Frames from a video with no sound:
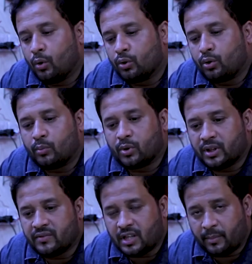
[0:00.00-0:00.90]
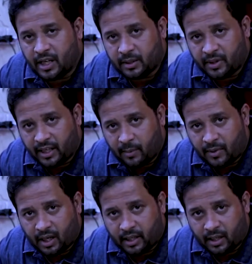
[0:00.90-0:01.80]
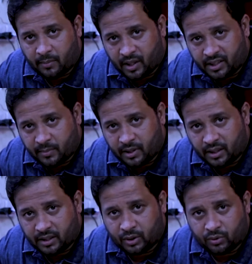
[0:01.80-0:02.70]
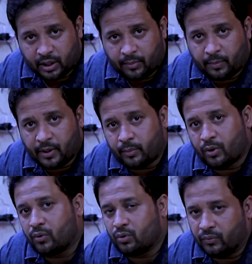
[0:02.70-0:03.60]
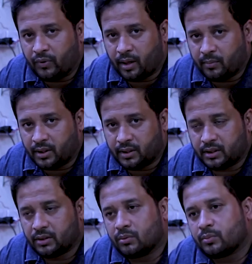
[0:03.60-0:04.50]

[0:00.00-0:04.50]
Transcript: उनको मुख्तलिफ जामियात में कैंप लगा के हम ब्लड जमा करते थे सनी ब्लड बैंक में और वो खून फराम करते थे